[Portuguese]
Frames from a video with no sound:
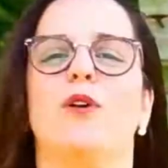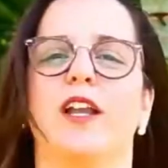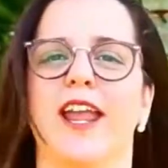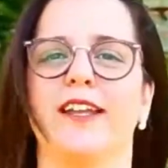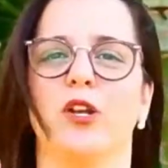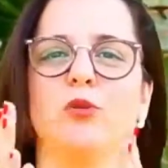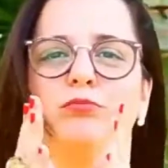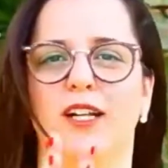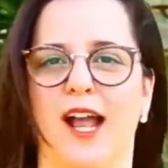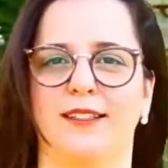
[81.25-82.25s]
Um cliente
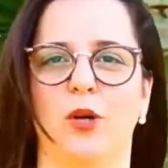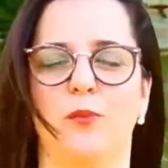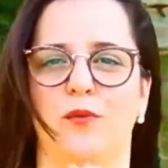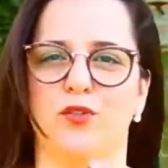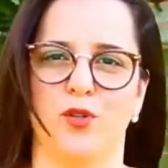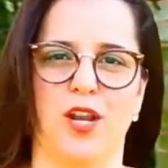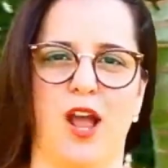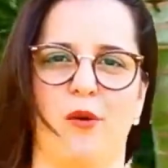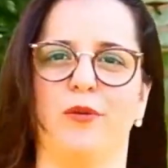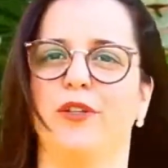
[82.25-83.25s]
contrata um
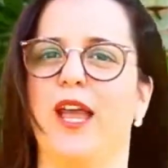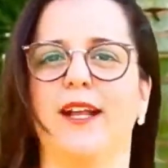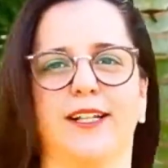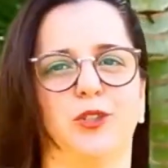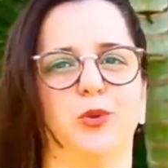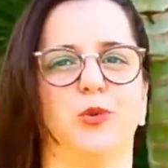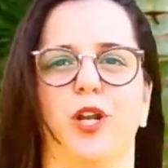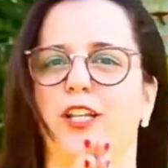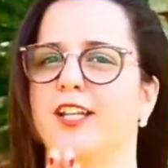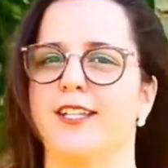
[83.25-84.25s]
profissional de
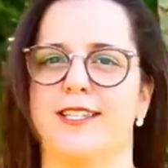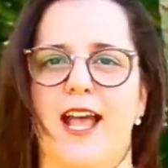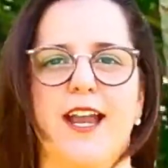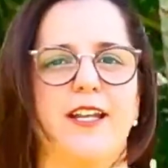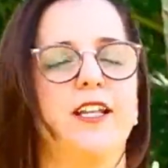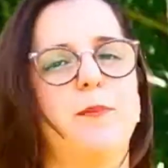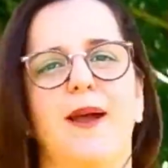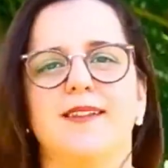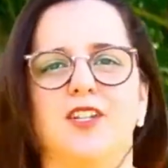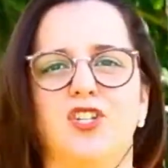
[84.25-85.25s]
arquitetura, de designer, de
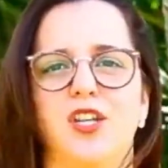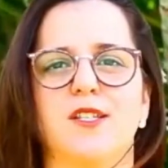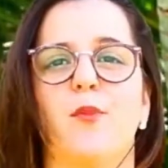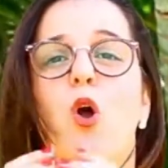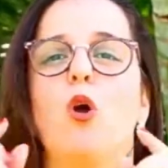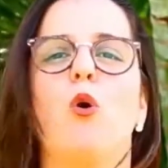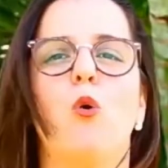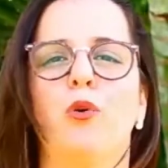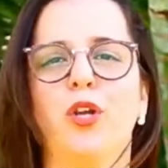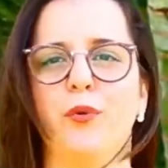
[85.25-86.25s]
paisagismo,
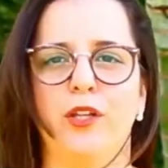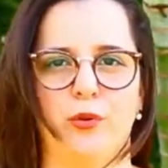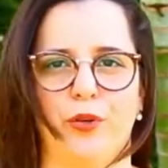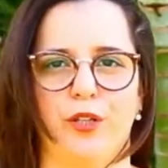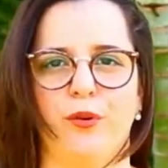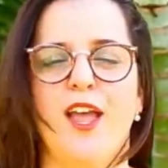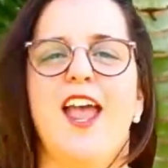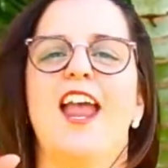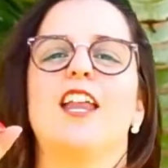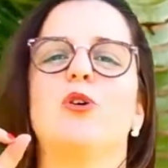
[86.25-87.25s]
com um único intuito.
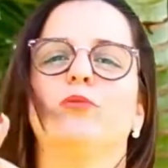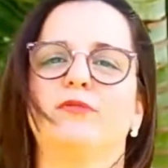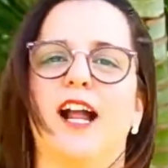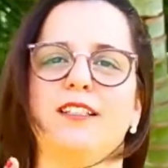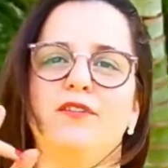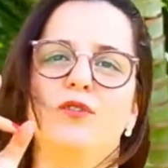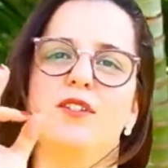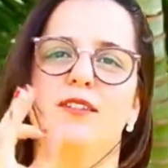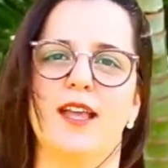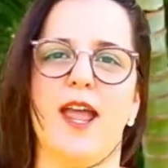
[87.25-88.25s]
Ele contrata
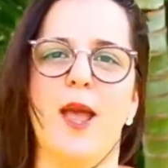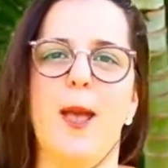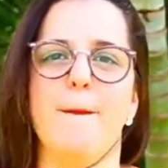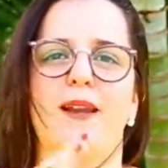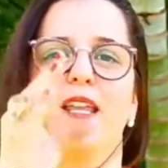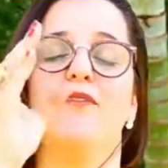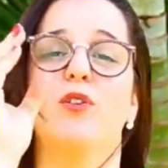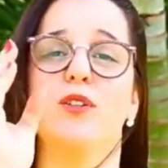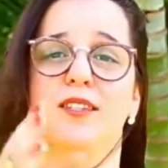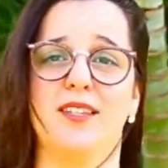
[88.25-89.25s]
você para que
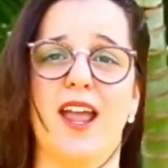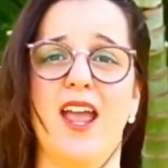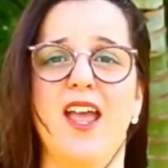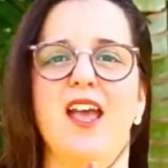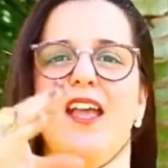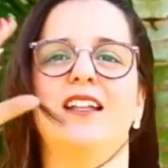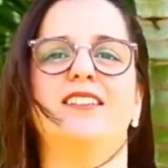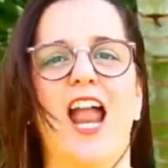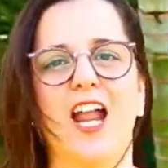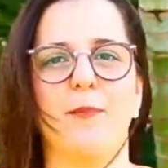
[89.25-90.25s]
você
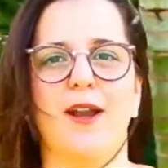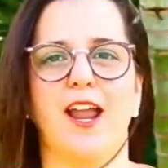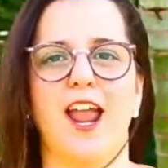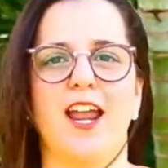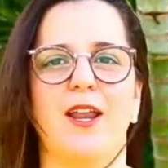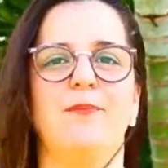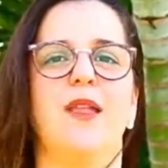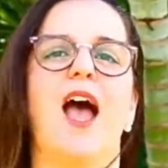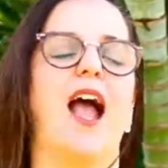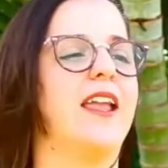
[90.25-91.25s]
entregue para ele
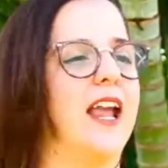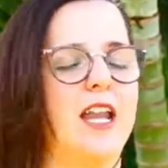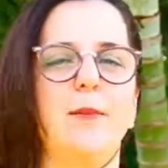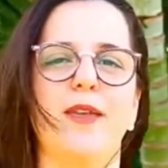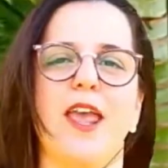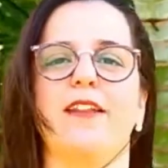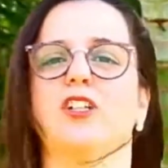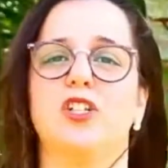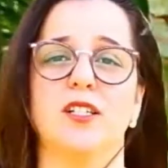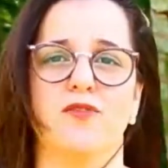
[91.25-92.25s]
aquele
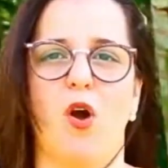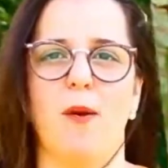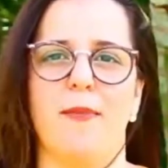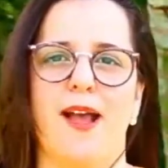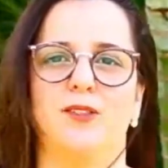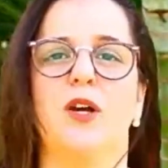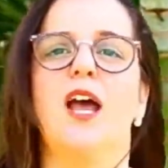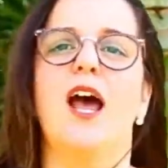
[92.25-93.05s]
ambiente transformado.